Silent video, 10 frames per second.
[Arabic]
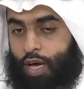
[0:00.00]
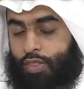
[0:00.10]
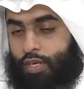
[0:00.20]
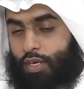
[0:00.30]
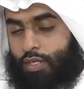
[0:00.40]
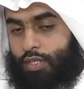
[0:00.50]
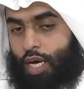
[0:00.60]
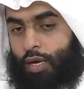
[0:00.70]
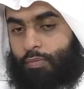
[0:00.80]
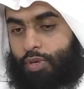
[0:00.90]
فهذه
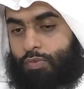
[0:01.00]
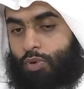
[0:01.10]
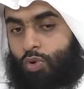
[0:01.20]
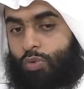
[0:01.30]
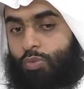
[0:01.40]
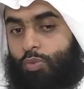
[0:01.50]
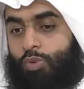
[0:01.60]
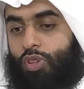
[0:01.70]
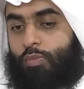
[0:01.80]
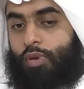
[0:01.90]
النصائح بالنسبة لهم
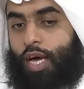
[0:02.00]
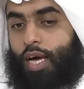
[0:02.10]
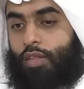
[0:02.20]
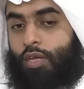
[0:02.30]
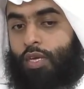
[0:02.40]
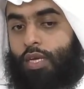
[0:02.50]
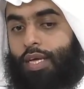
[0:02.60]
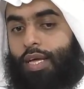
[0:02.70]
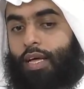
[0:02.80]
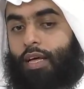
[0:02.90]
من ضمنها أيضا
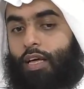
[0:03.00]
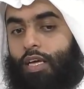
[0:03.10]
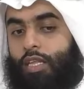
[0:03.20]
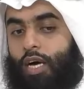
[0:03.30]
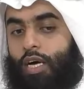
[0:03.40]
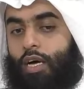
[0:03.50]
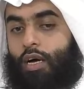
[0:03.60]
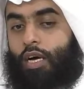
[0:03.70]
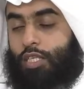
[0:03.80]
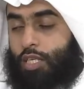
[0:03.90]
إذا
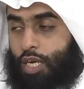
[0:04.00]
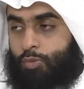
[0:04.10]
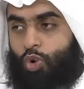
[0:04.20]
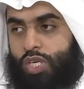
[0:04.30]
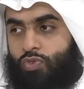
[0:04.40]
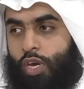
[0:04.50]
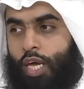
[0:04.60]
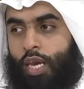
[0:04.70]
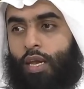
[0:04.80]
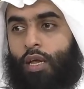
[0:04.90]
عشان ينام كويس
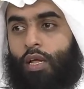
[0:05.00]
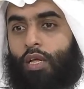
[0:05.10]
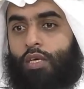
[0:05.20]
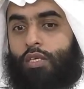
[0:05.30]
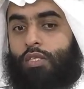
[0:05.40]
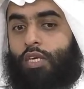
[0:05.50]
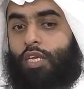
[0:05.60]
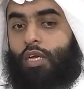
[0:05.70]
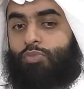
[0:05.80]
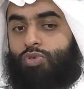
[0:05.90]
بالليل
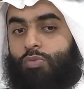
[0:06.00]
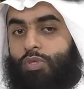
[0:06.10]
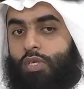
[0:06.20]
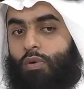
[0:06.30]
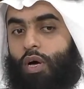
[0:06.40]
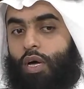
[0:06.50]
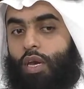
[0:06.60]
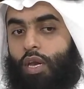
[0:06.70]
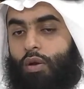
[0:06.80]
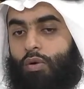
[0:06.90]
يتجنب شرب
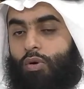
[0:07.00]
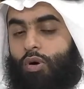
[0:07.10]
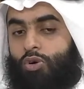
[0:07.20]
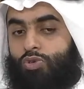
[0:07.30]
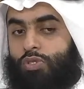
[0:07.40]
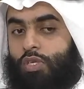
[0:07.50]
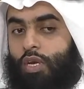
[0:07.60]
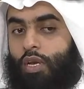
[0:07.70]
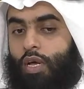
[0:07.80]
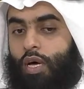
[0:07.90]
السوائل وخصوصا
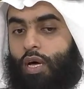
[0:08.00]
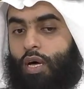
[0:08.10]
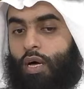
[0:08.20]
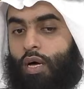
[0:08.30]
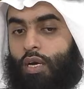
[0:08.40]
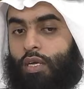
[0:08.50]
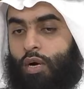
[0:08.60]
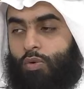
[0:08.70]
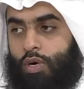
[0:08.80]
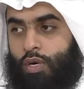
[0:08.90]

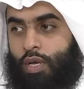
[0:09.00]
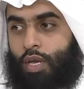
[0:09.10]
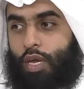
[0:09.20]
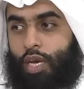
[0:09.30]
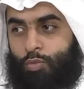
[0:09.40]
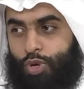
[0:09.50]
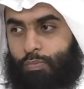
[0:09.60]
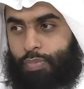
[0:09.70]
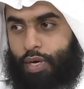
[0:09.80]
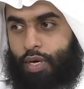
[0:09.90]
القهوة لأنها
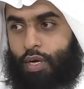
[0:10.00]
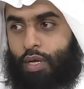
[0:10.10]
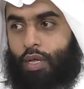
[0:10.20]
منبهة